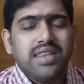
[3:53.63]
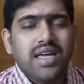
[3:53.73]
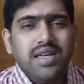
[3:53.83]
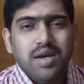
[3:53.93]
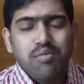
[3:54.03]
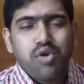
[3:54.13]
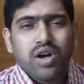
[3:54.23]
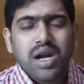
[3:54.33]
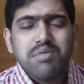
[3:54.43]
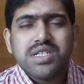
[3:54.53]
তাই
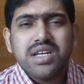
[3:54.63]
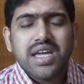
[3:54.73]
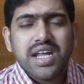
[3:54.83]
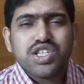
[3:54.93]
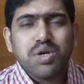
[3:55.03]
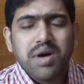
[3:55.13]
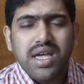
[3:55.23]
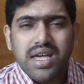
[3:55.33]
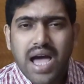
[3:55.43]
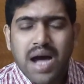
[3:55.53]
প্লটার মেশিন কেনার সময়
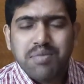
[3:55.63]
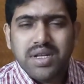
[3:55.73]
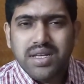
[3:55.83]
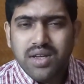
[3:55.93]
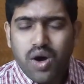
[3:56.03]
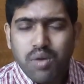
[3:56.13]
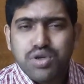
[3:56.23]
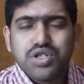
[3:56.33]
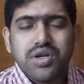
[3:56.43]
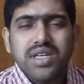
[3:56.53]
আপনি
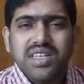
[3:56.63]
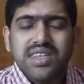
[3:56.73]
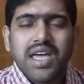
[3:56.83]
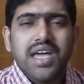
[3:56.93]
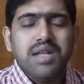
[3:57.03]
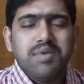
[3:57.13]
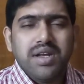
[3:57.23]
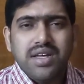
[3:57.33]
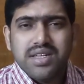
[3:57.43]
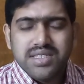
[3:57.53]
অবশ্যই দেখে নেবেন
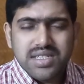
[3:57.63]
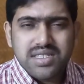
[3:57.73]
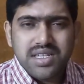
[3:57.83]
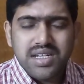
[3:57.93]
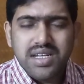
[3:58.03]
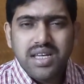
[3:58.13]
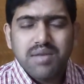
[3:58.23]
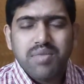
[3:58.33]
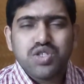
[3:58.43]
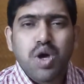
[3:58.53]
যে সিডি
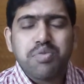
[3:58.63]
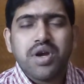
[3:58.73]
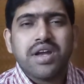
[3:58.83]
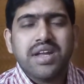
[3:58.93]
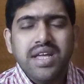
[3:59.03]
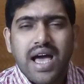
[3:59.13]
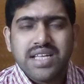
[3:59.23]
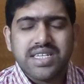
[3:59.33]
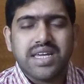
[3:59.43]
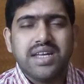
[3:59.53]
বা সফটওয়্যারটি
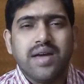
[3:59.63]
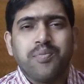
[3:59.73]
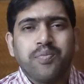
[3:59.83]
আছে কিনা